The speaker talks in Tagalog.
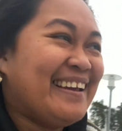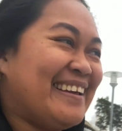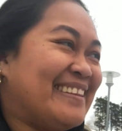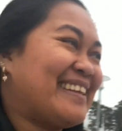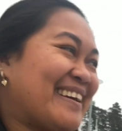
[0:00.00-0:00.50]

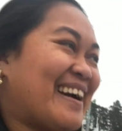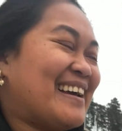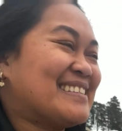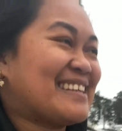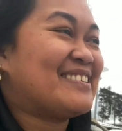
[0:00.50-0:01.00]
Hindi
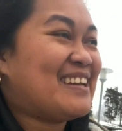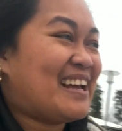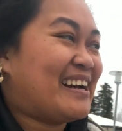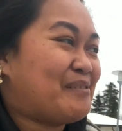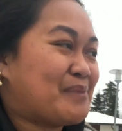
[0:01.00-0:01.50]
guys, ano
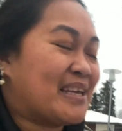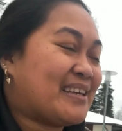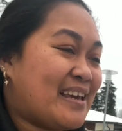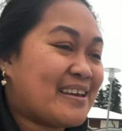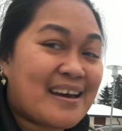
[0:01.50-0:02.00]
lang,
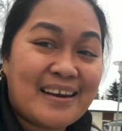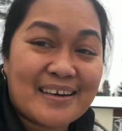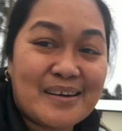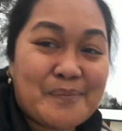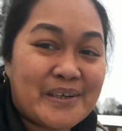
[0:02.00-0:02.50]
makikika
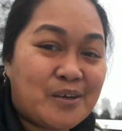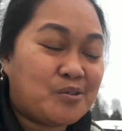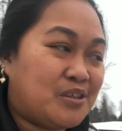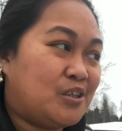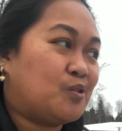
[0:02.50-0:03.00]
lang naman
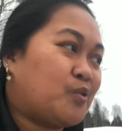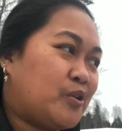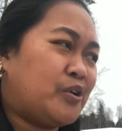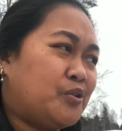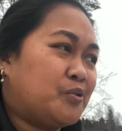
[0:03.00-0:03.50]
ako dito
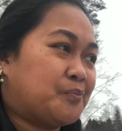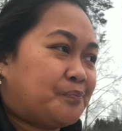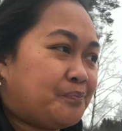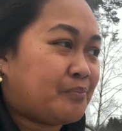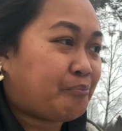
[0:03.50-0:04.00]
or
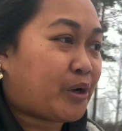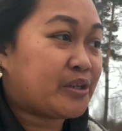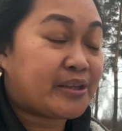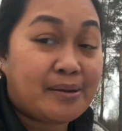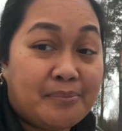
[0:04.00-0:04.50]
yung
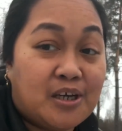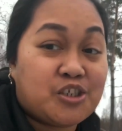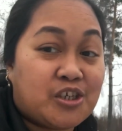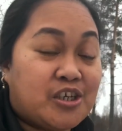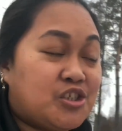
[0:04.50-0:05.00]
part-time lang
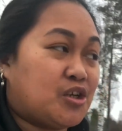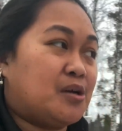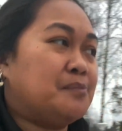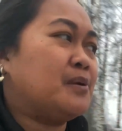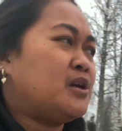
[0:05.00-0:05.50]
siya na
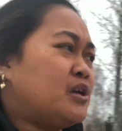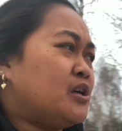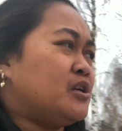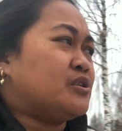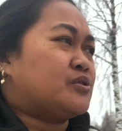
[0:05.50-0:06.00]
job.
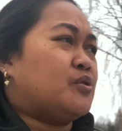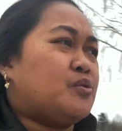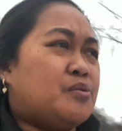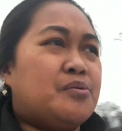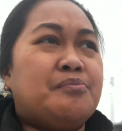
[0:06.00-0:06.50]

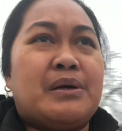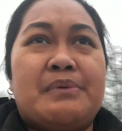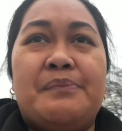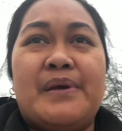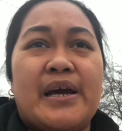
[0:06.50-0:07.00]
So,
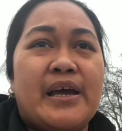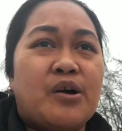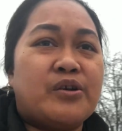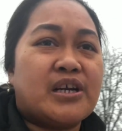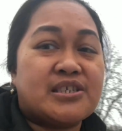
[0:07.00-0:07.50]
magbibigay
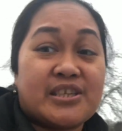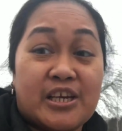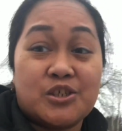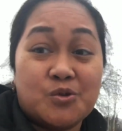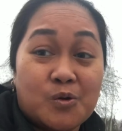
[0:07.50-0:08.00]
ako ng
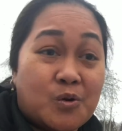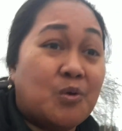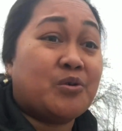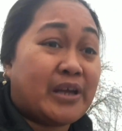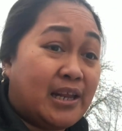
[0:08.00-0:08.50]
schedule ko
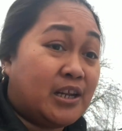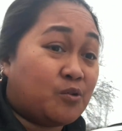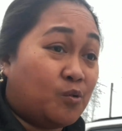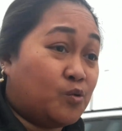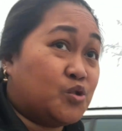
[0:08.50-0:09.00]
kung kailan
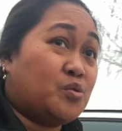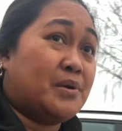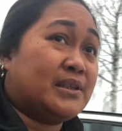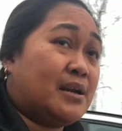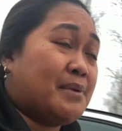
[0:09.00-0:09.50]
ko gusto
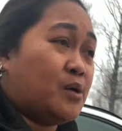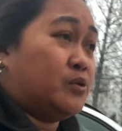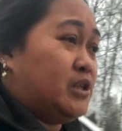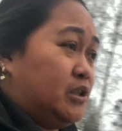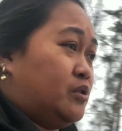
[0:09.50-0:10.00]

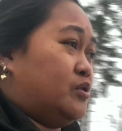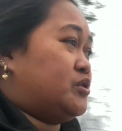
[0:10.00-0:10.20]
magtrabaho dito.